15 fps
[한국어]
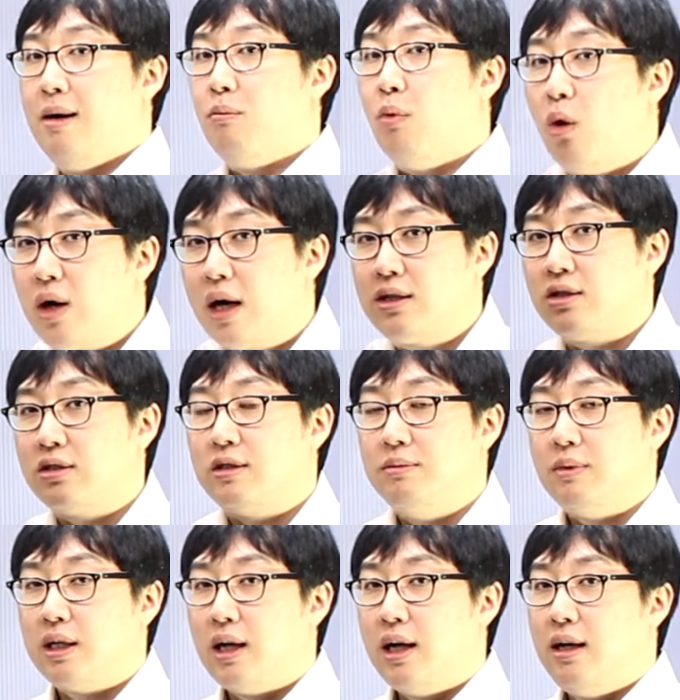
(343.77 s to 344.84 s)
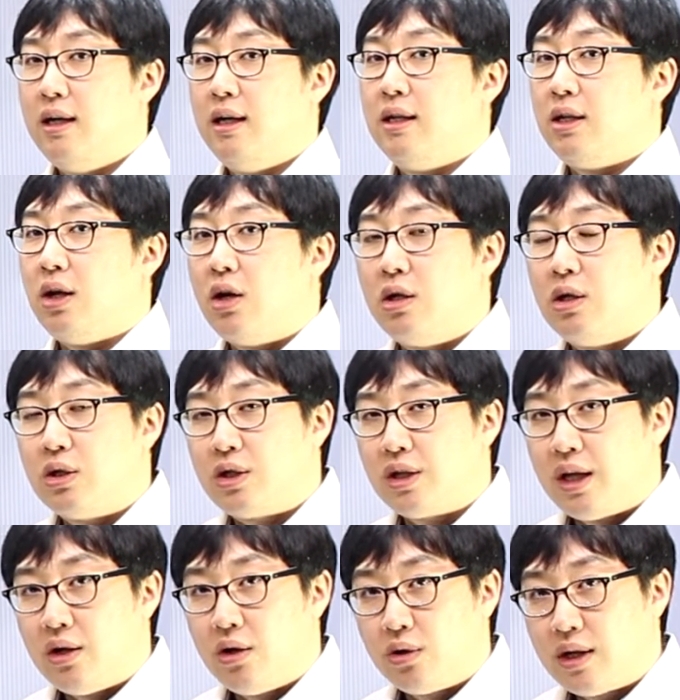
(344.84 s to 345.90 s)
뭐가 그렇습니까?
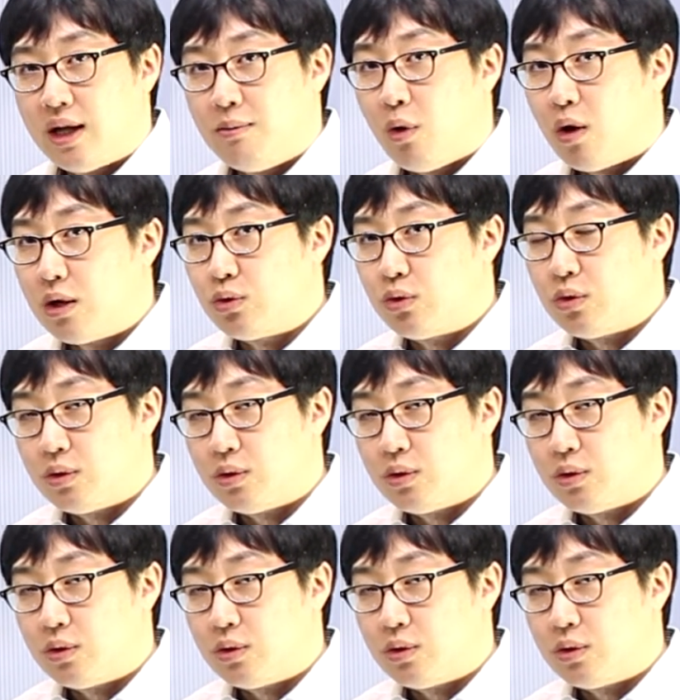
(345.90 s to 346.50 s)
16개 형태에 뭐가